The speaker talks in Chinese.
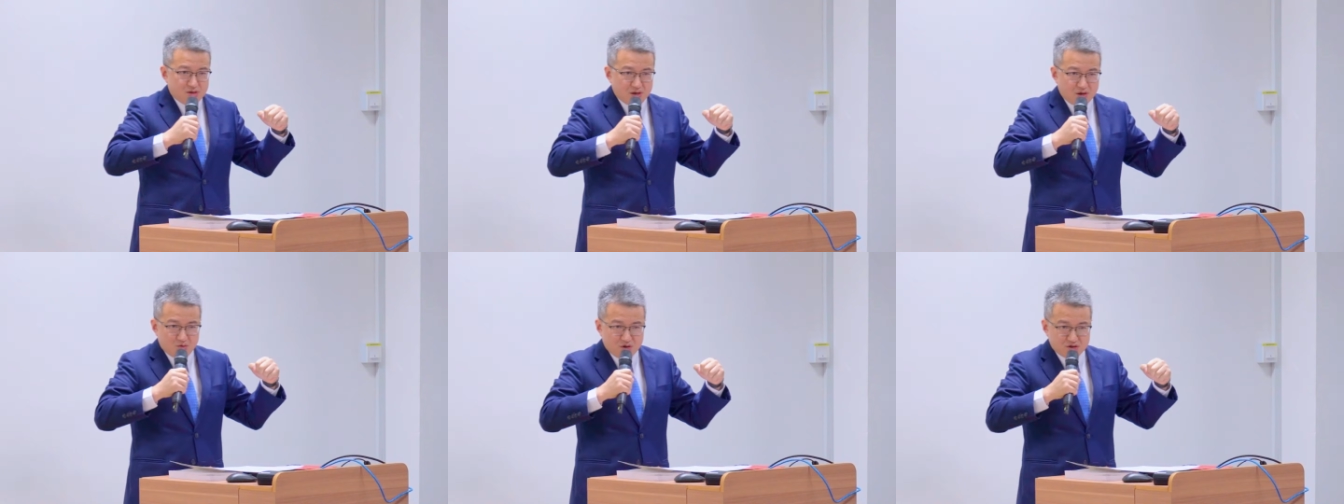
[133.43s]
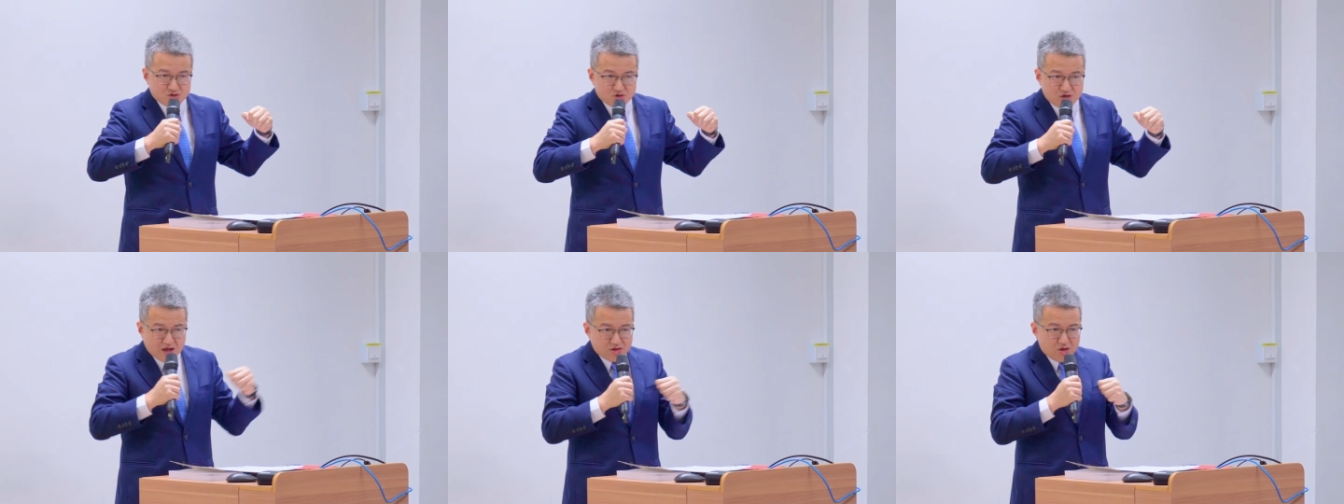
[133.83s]
因为
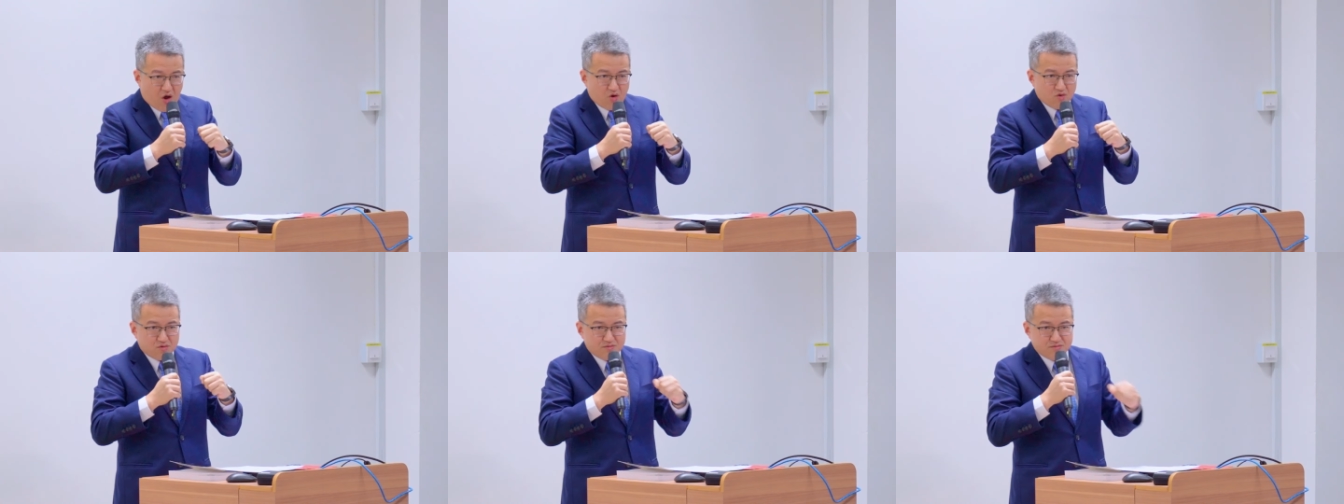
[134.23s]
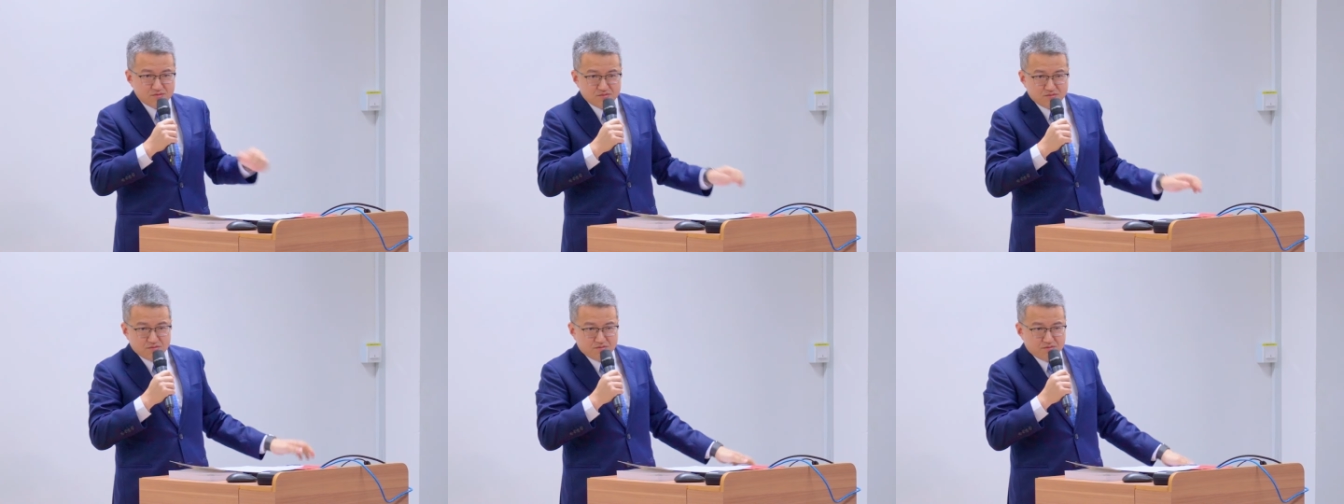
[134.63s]
战后，
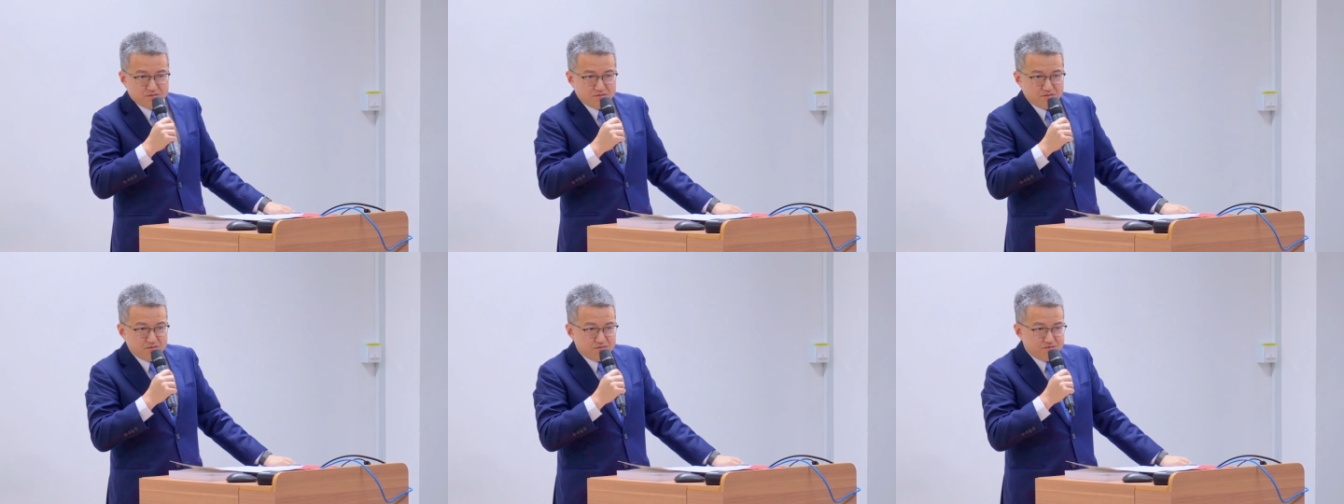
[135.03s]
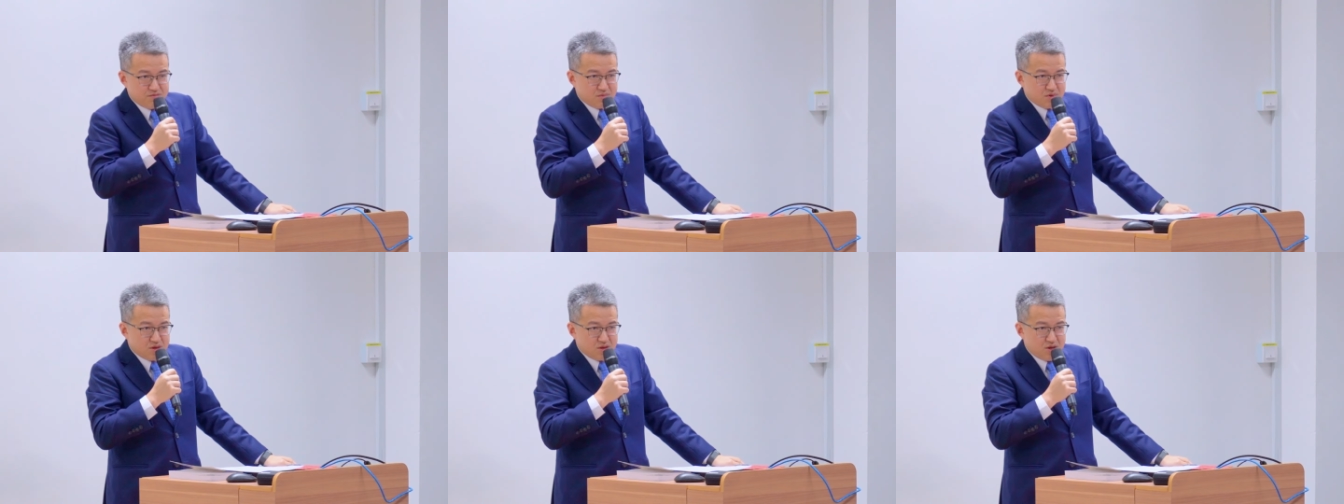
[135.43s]

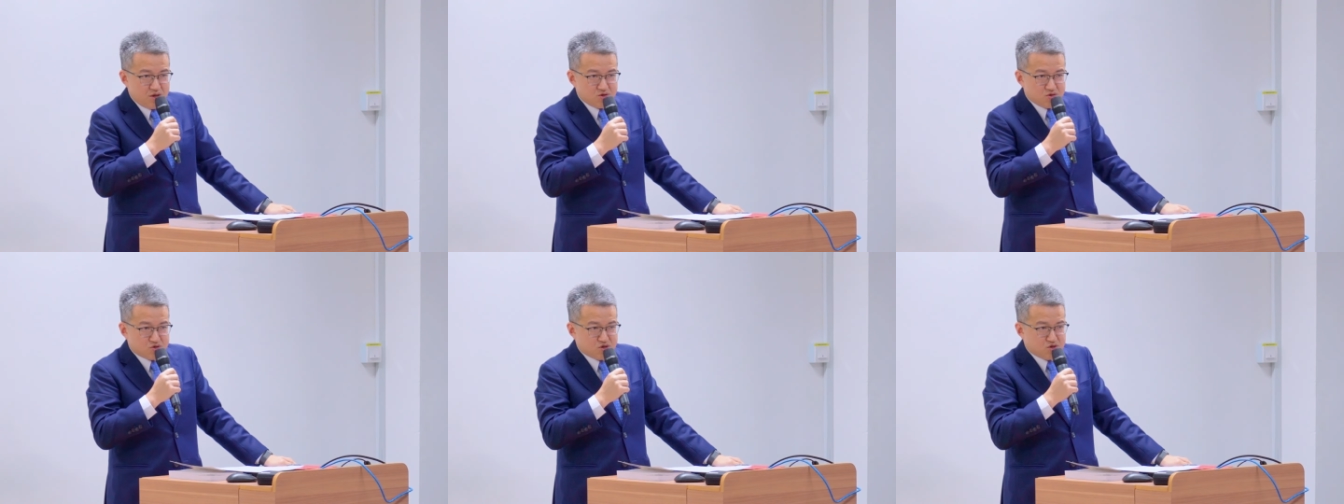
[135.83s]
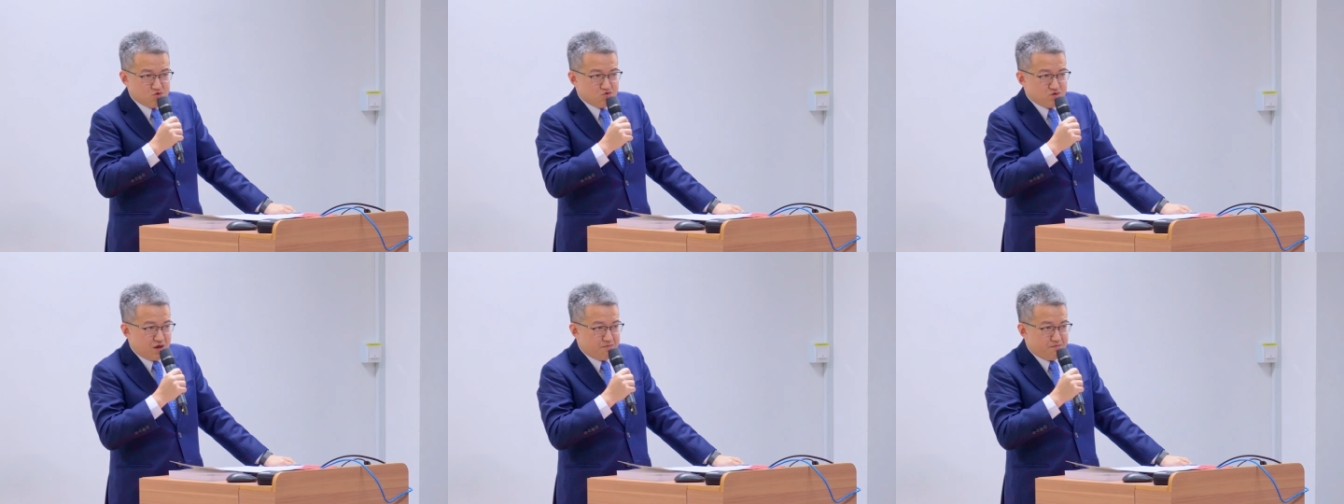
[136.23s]
一九四
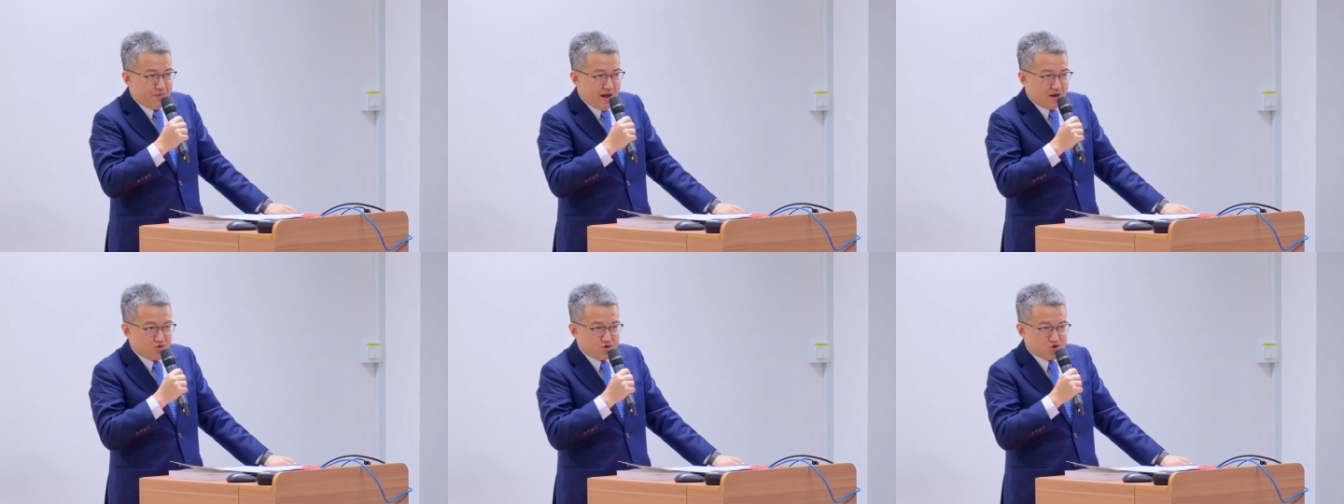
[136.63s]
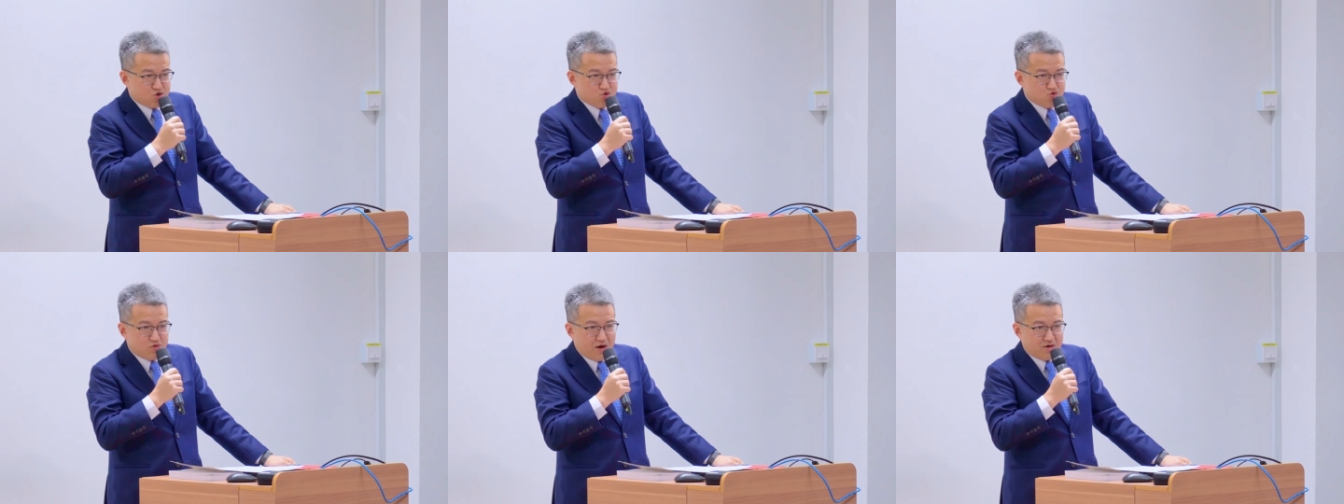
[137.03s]
五年八月
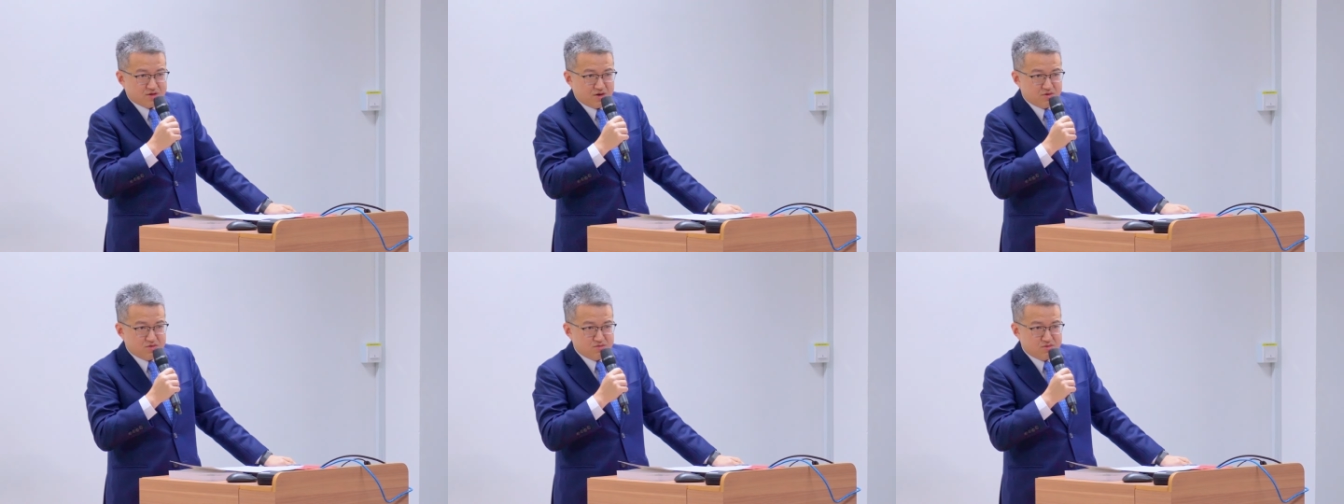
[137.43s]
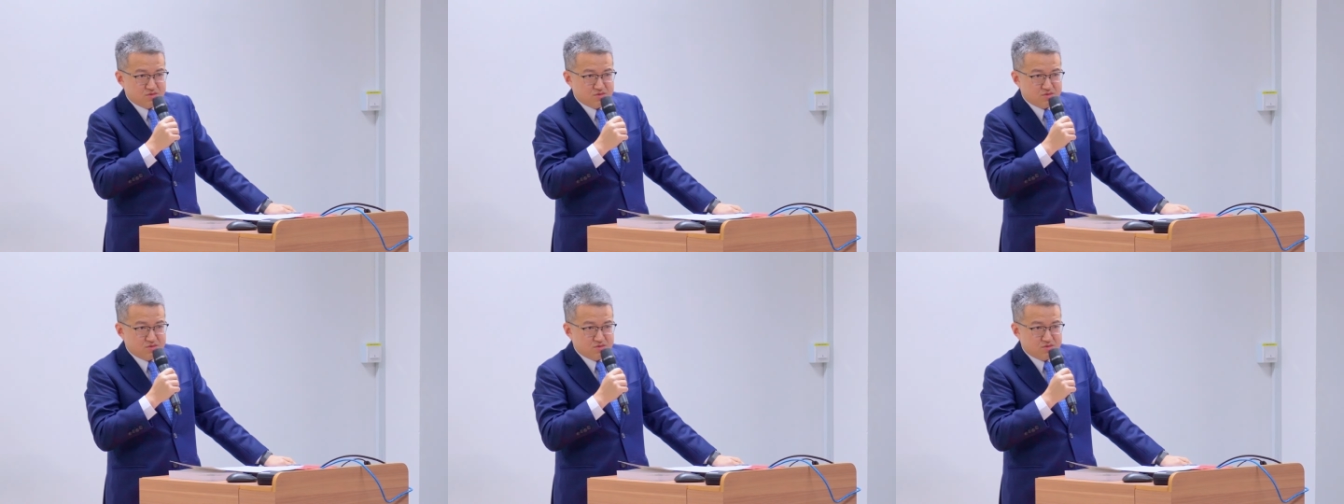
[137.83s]
十五号到